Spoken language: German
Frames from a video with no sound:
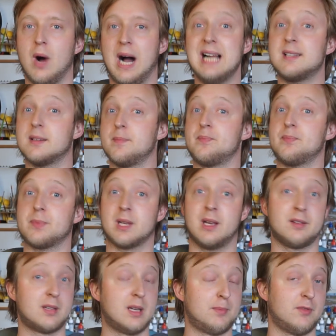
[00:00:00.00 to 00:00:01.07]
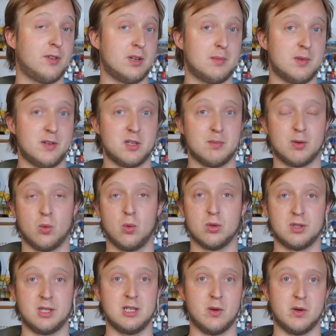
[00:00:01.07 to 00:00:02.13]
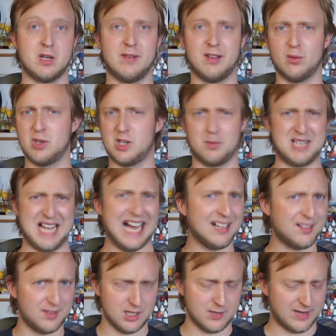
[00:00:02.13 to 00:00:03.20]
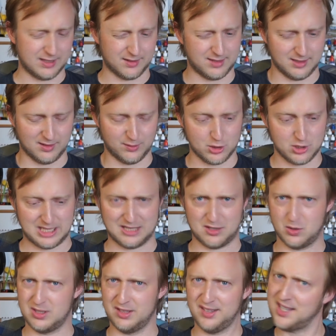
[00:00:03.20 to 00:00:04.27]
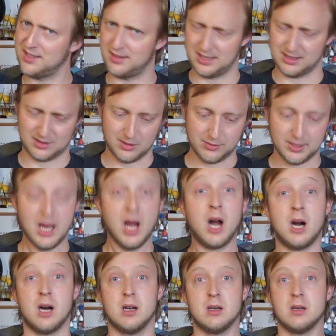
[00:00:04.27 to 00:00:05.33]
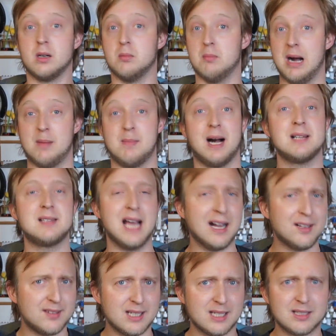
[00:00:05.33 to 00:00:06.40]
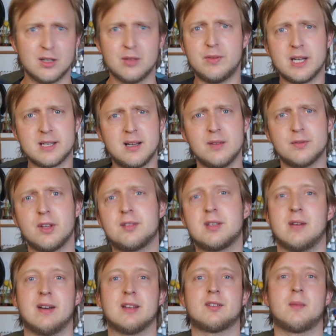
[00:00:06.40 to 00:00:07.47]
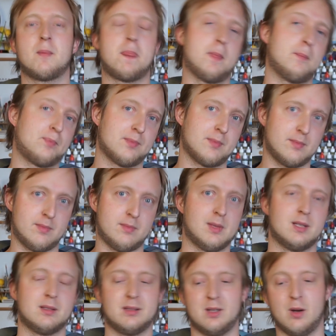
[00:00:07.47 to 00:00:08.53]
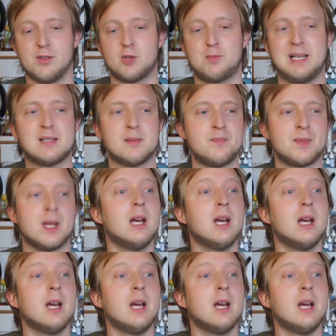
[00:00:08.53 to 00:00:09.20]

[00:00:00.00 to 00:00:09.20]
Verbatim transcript: halt, es gibt von dem DaVinci Pro die neue Version. Ich glaube, die 18er war das dann inzwischen. Ich hatte noch die 16er drauf. Mach mal halt die 18er drauf, vielleicht hilft es ja was. Drauf gespielt,